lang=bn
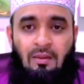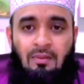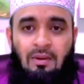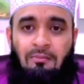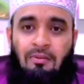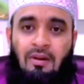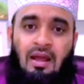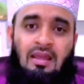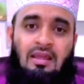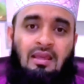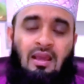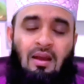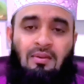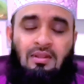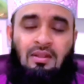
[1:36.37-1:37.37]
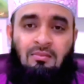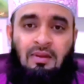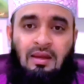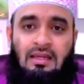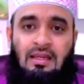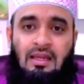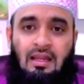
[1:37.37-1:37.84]
আমরা প্রায়ই আমাদের
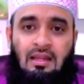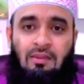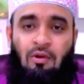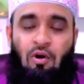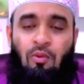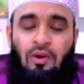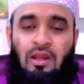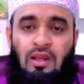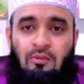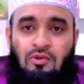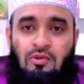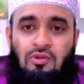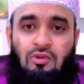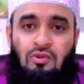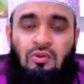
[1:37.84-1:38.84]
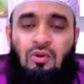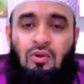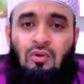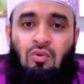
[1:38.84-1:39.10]
হেয়ালে বা অবহেলাবশত